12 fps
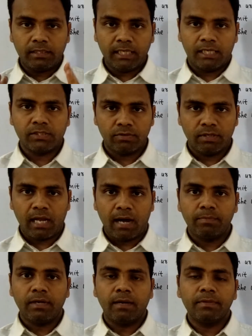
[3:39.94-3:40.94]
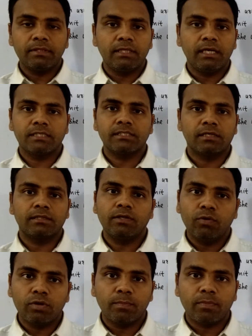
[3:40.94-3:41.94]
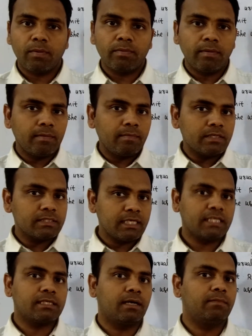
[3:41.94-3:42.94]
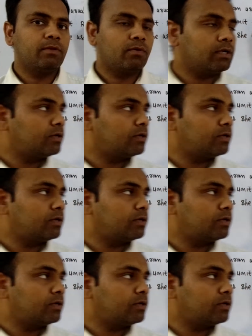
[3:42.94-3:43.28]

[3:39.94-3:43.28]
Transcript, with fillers: डियर स्टूडेंट आप यहाँ पे देख सकते हो कि प्रॉब्लम नंबर सिक्स हम लोगों ने